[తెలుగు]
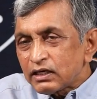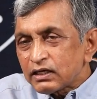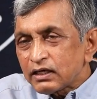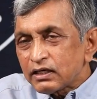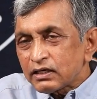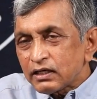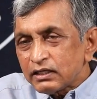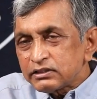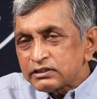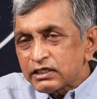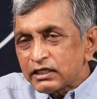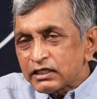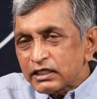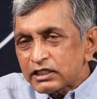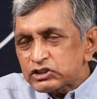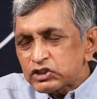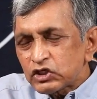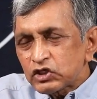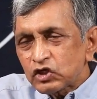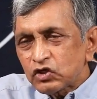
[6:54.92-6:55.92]
వల్ల కలిగే
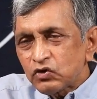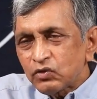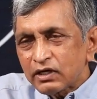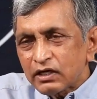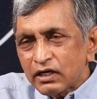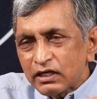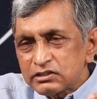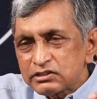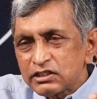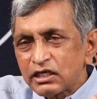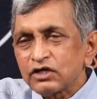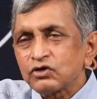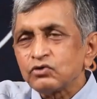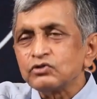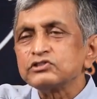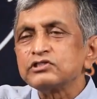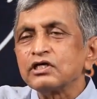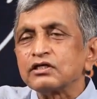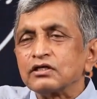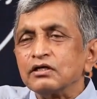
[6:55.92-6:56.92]
రాజకీయ నష్టం ఎక్కువ అన్న
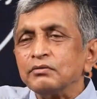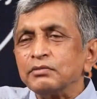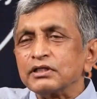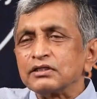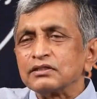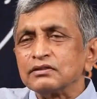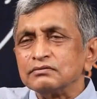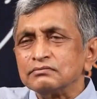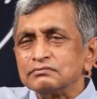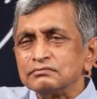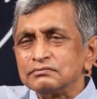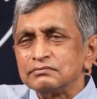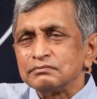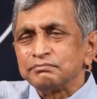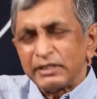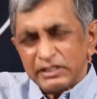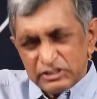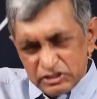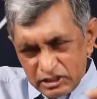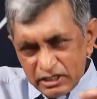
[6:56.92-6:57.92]
అంచనాకు వచ్చారు కాబట్టి
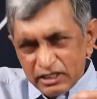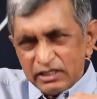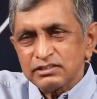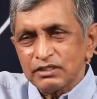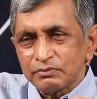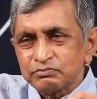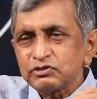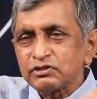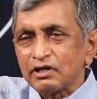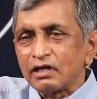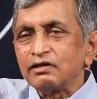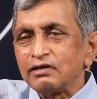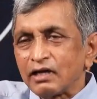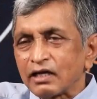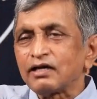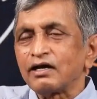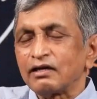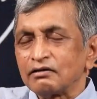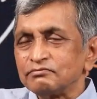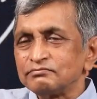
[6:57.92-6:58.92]
పచ్చిగా చెప్తున్నాను
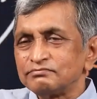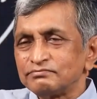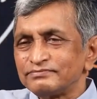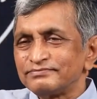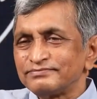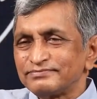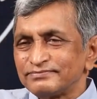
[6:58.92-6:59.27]
లెక్కలు